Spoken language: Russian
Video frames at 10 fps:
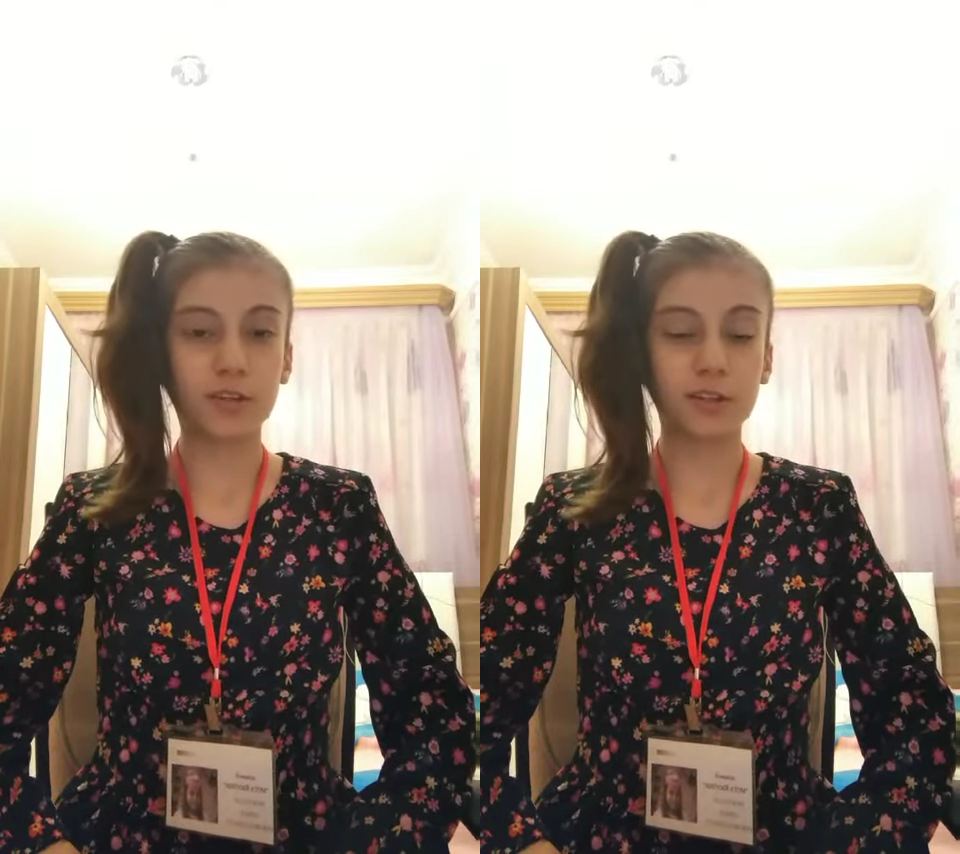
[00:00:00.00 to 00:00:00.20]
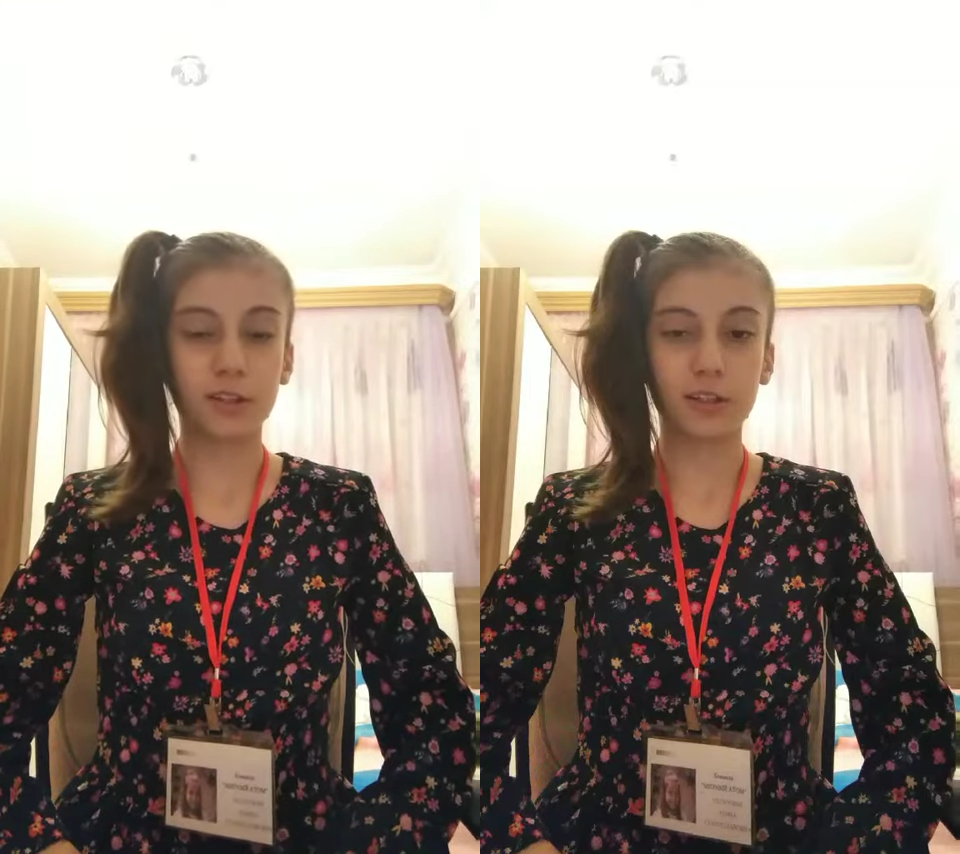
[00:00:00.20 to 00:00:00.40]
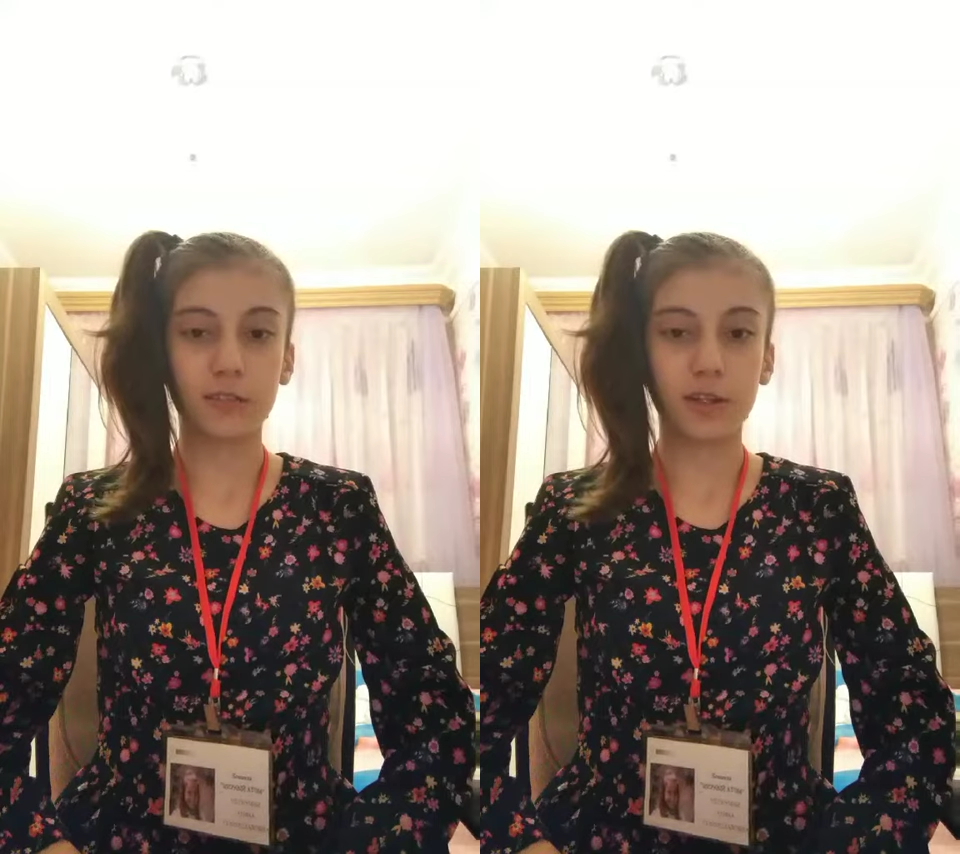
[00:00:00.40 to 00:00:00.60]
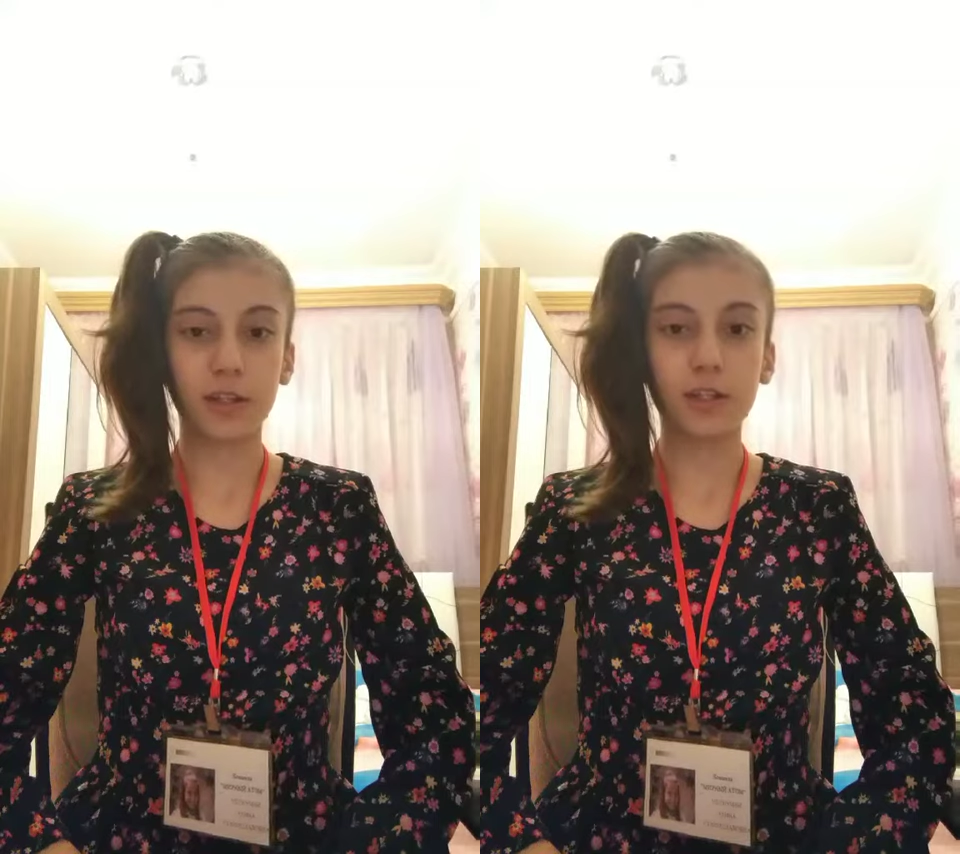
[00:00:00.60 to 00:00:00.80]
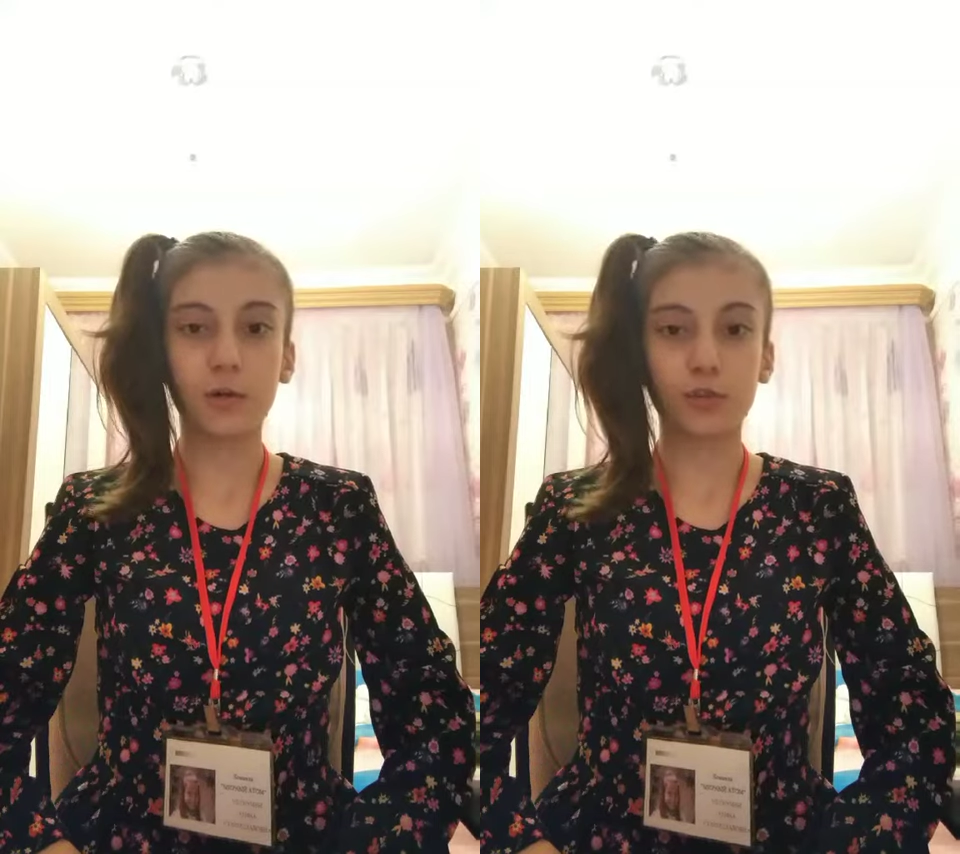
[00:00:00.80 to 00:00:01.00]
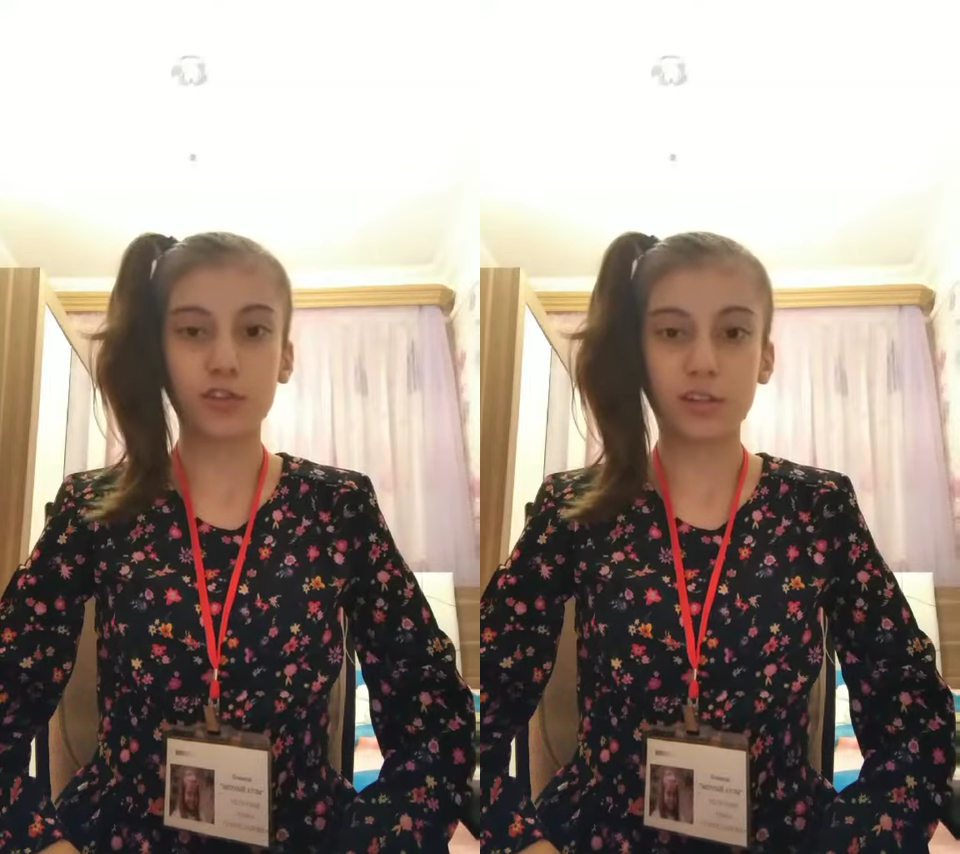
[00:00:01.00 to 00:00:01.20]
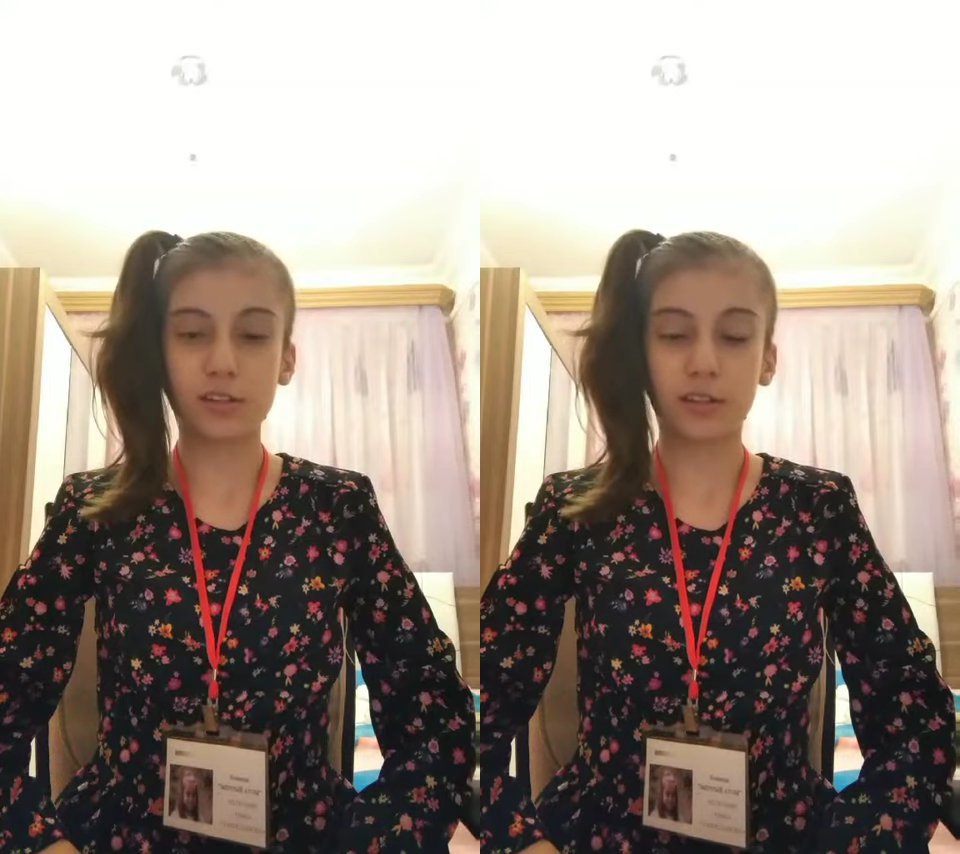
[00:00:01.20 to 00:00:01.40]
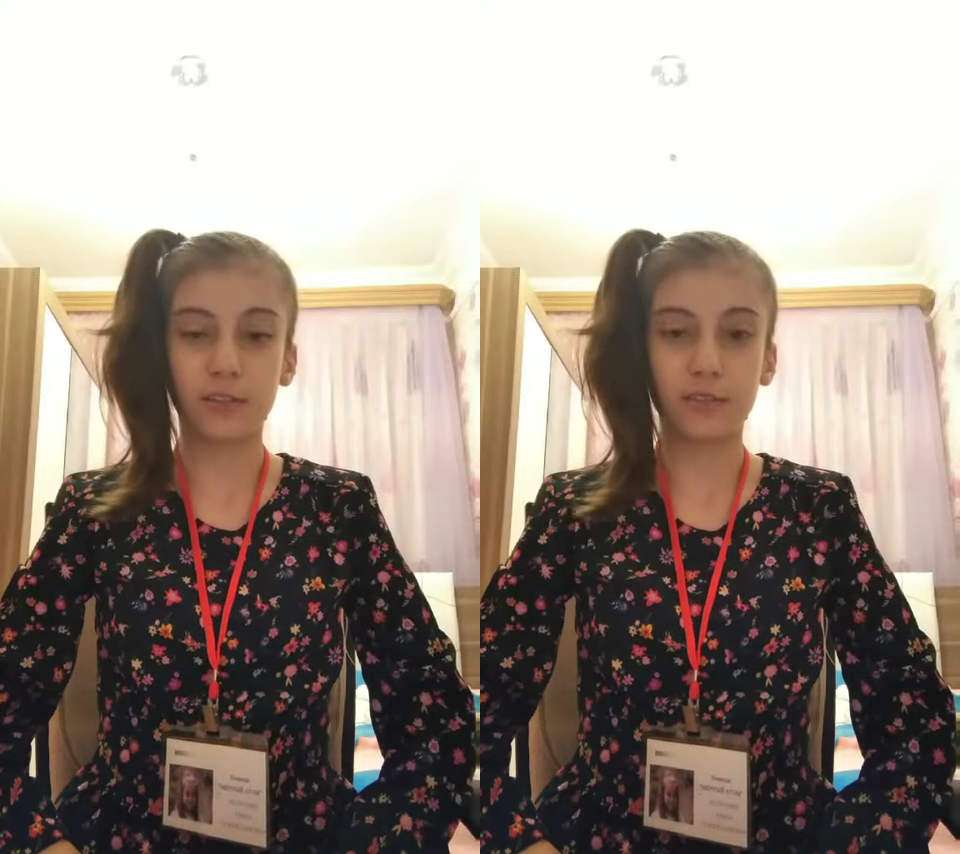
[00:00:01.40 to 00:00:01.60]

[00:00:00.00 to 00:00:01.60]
стихотворение участника